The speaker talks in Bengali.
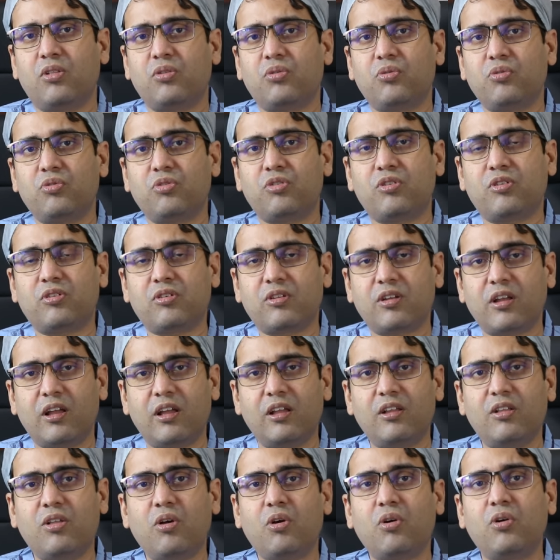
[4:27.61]
তো
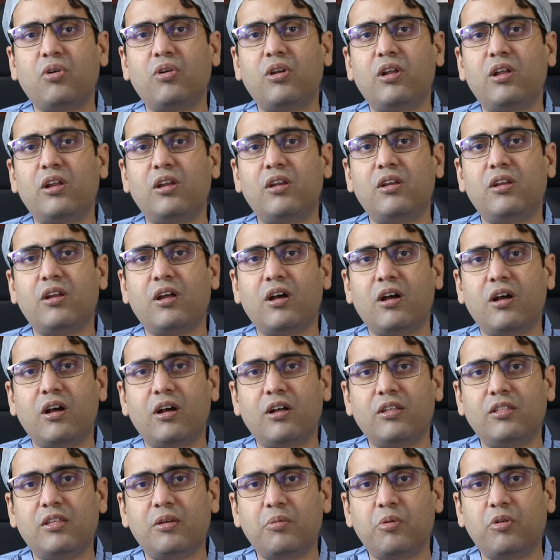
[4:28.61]
সেই ধরনের
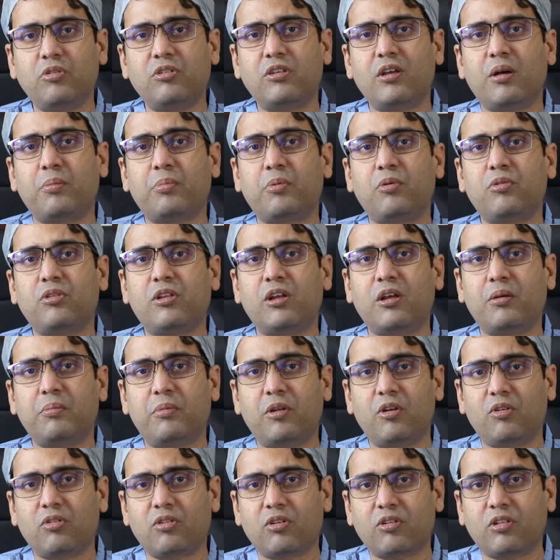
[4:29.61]
জীবনযাপন থেকে
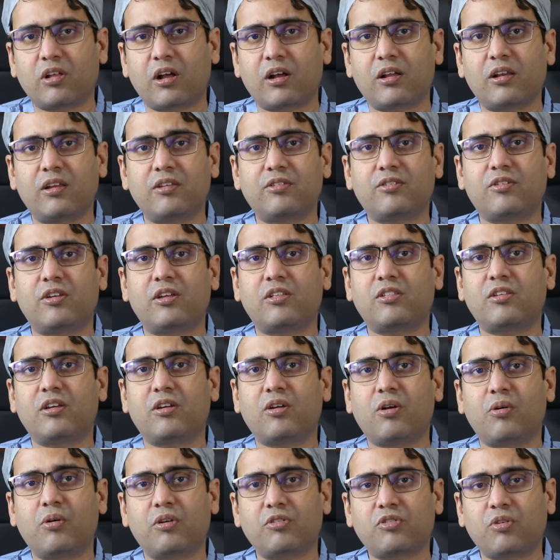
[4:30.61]
বিরত থাকলে স্ট্রিকচার
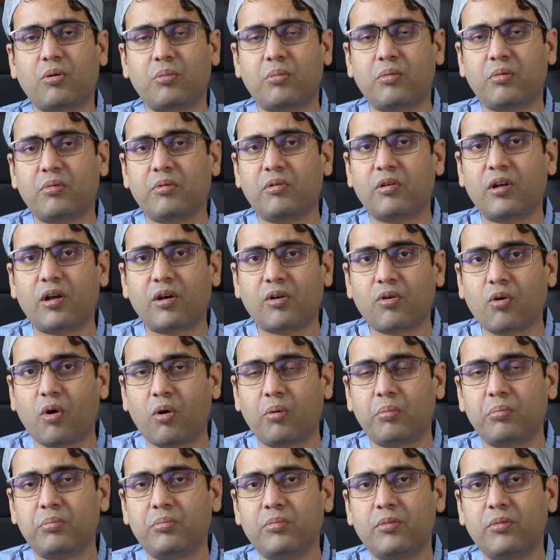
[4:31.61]
হওয়ার সম্ভাবনা কম